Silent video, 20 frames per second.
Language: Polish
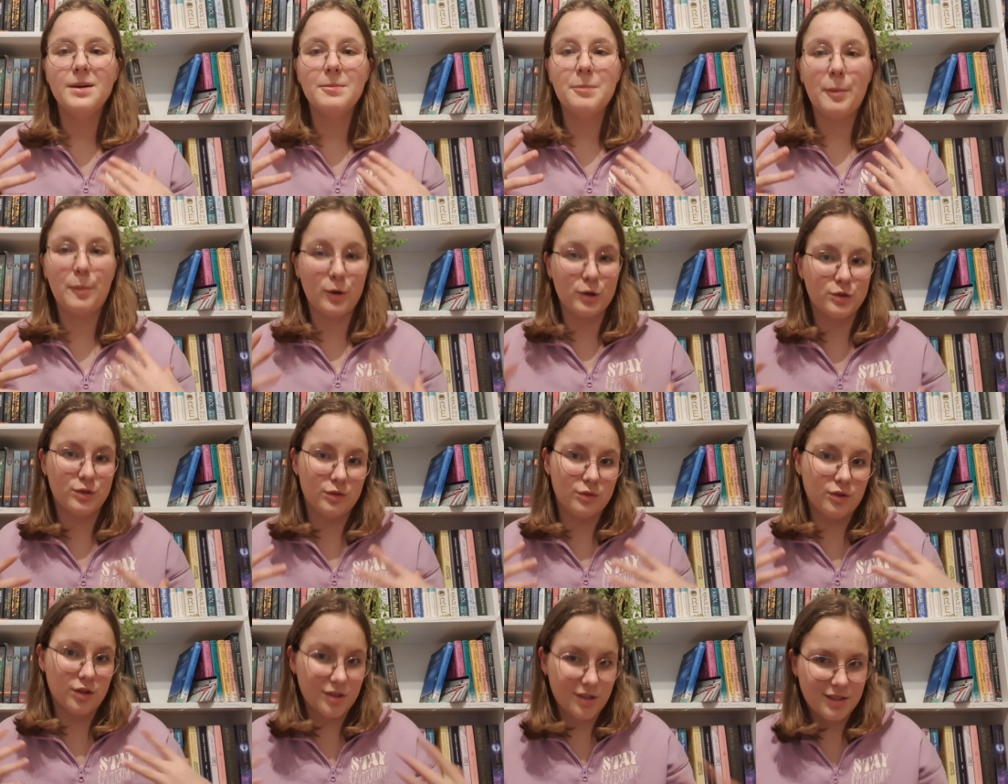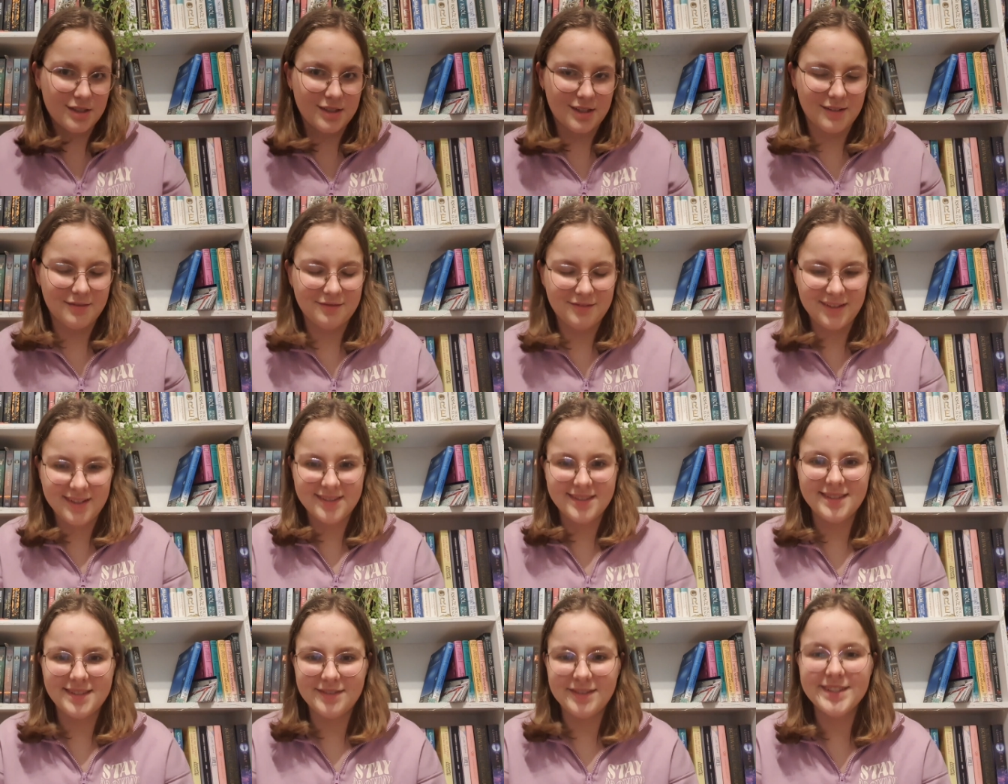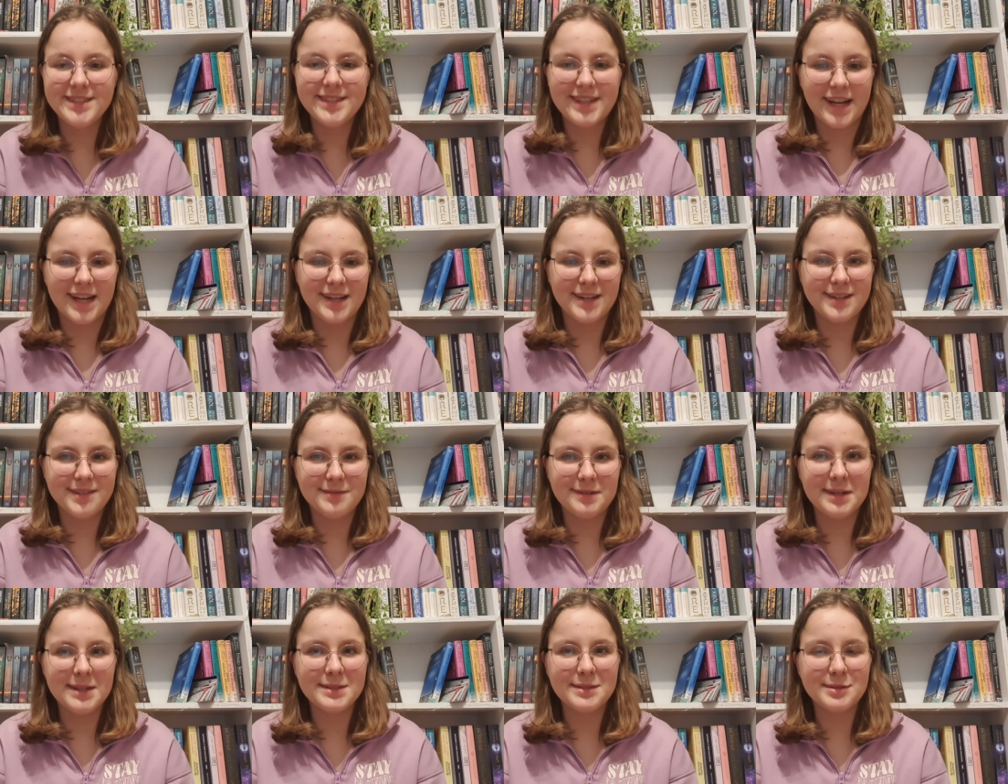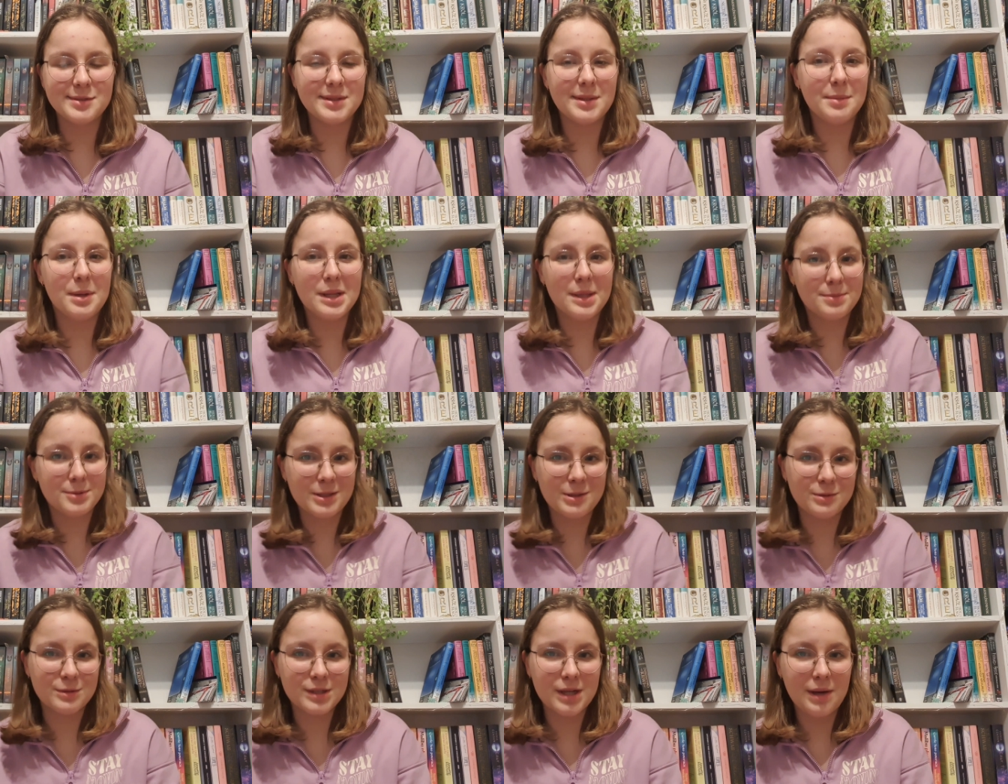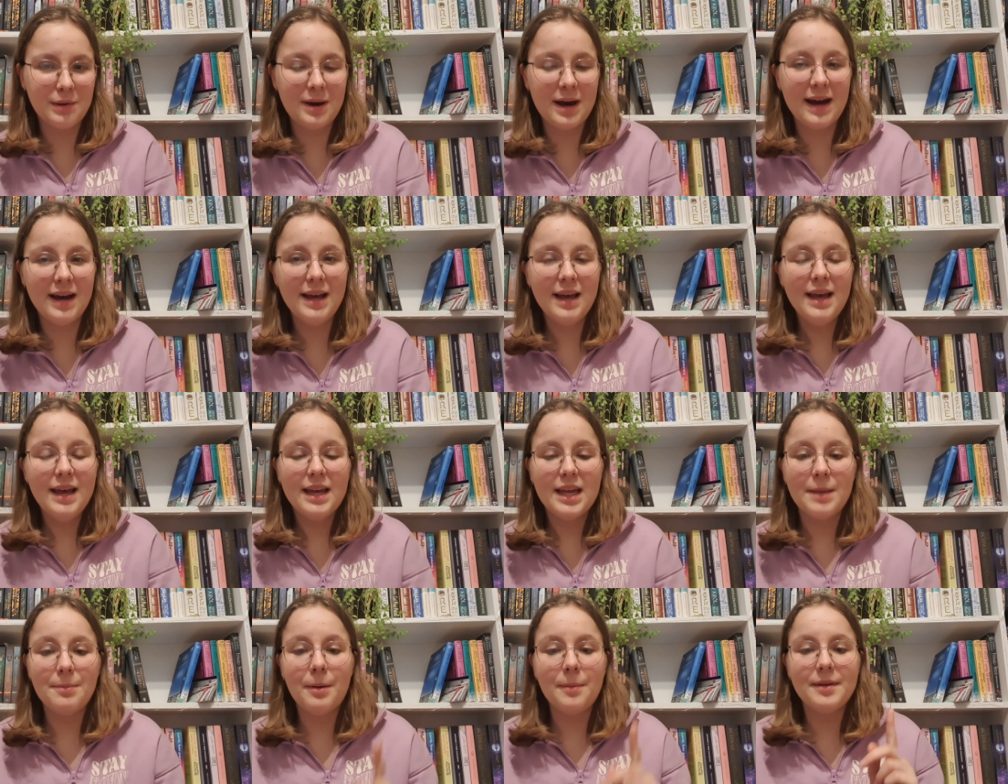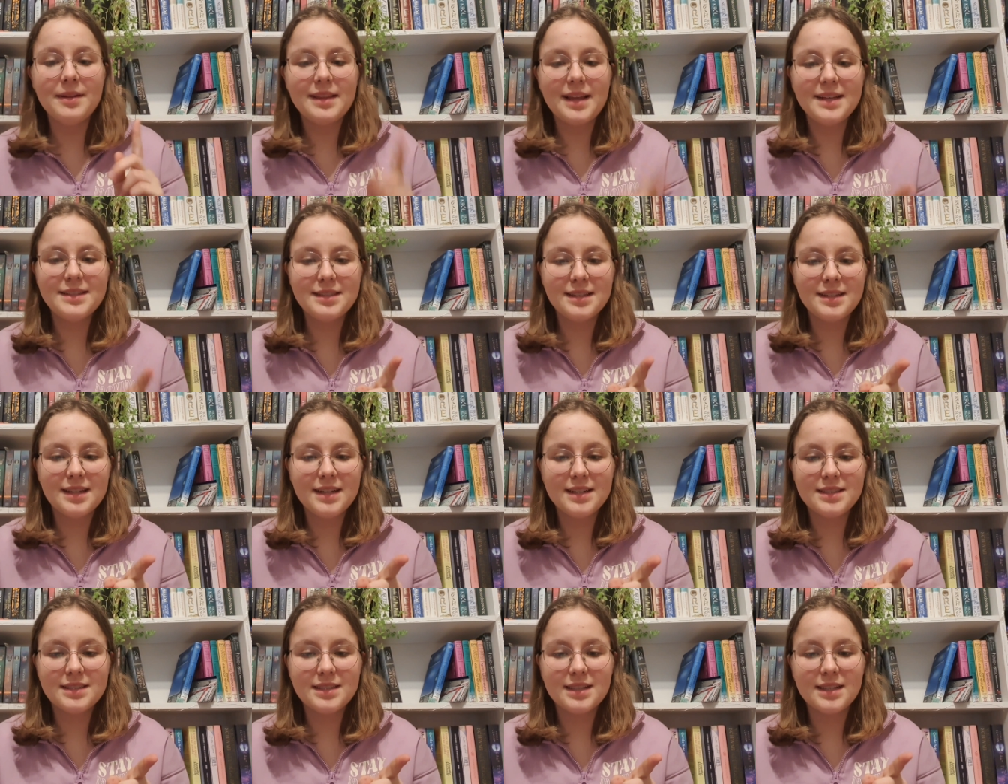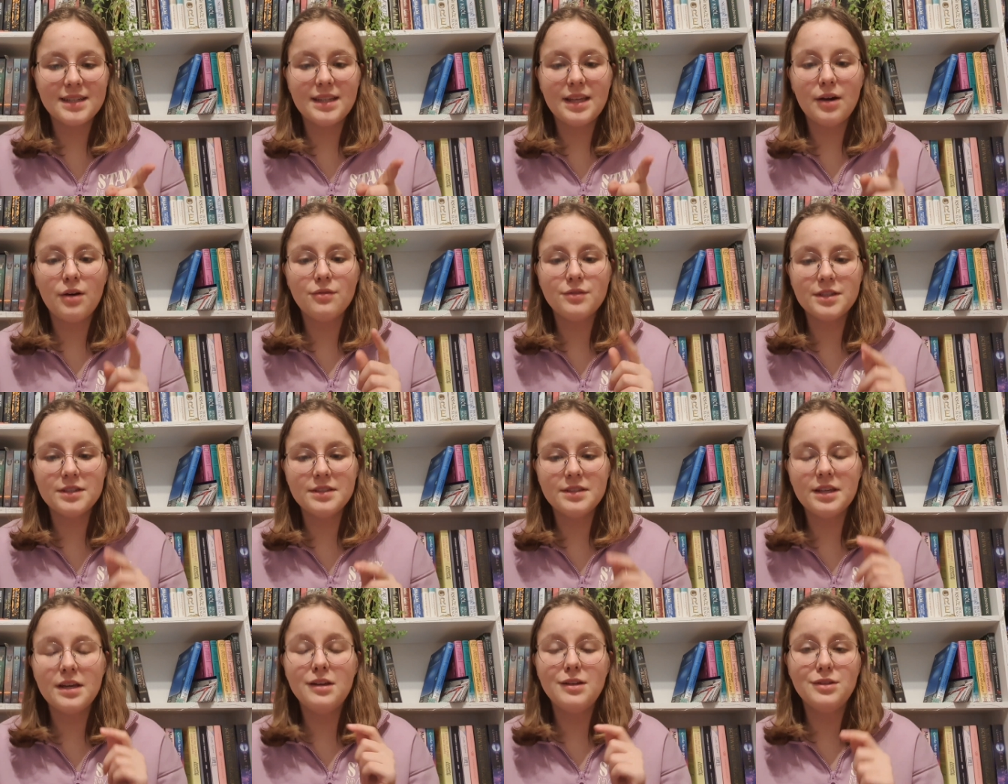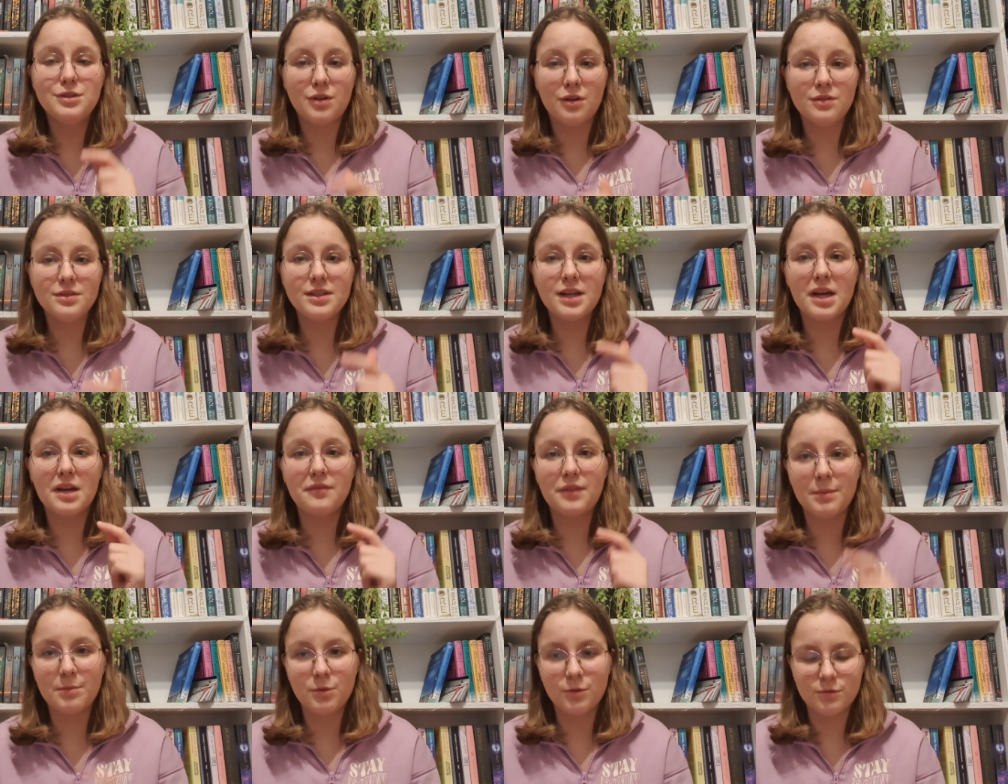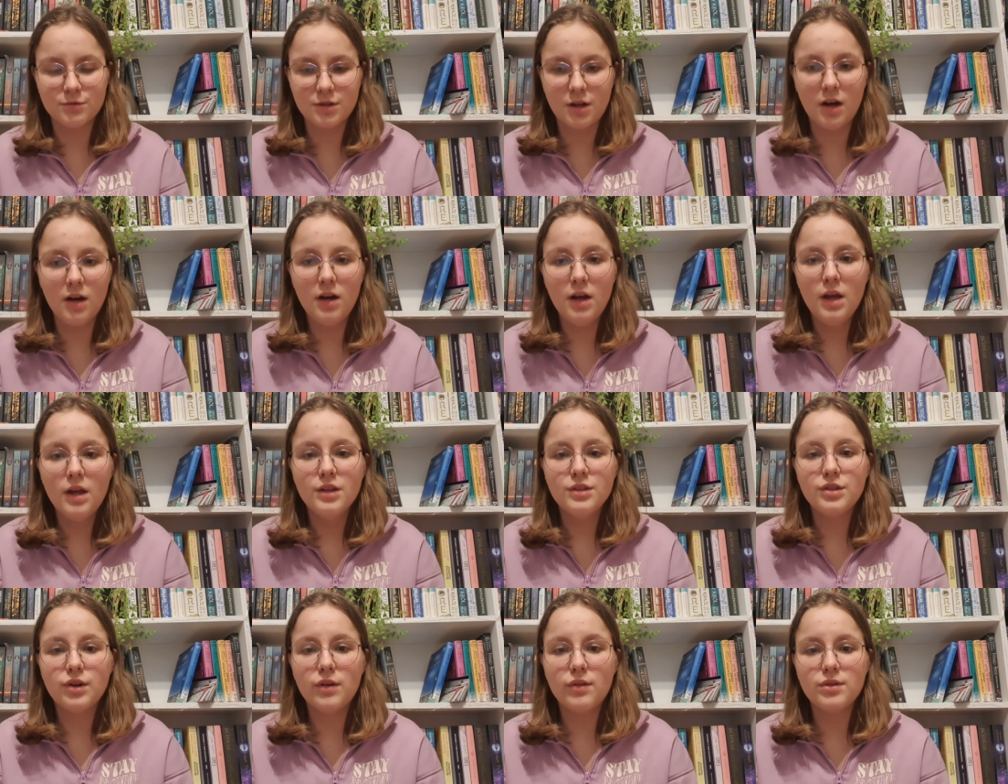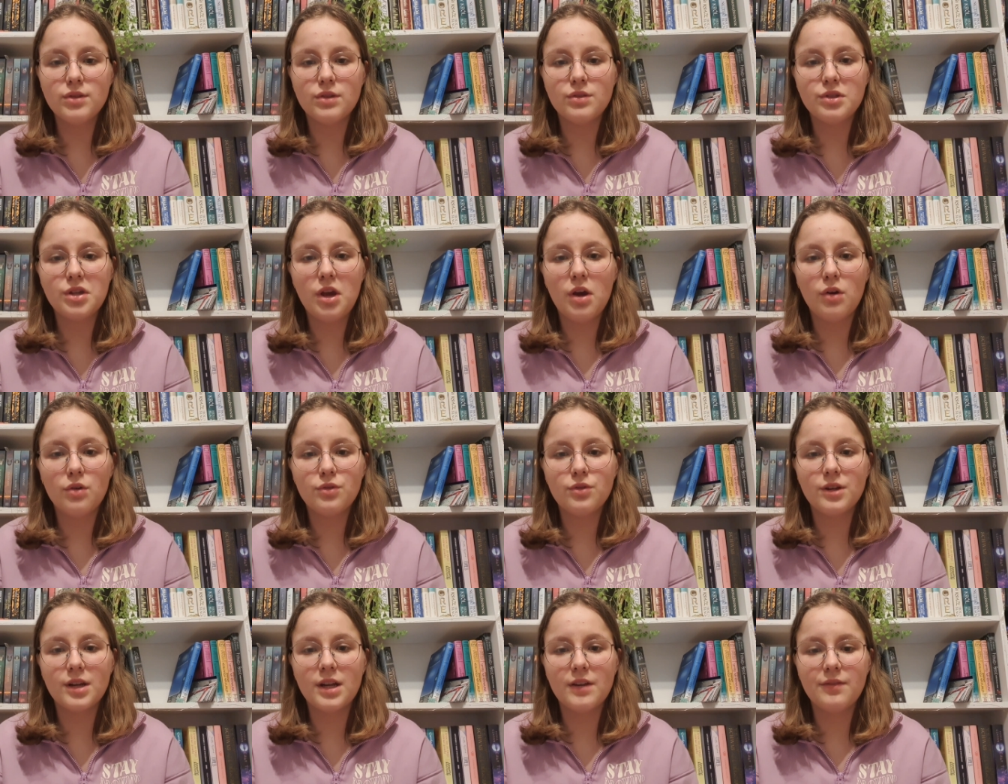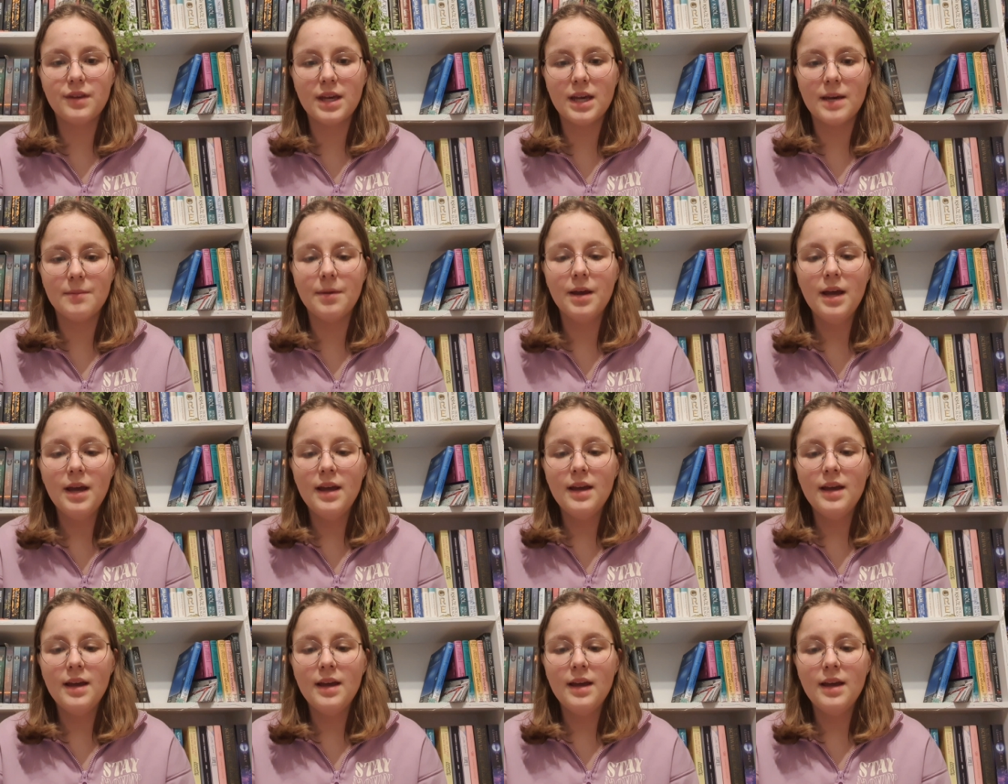po prostu troszeczkę, więc, więc tak, więc już nie będę przedłużała. I pamiętajcie też, nie o wszystkich książkach wiem dużo. Są książki, o których wiem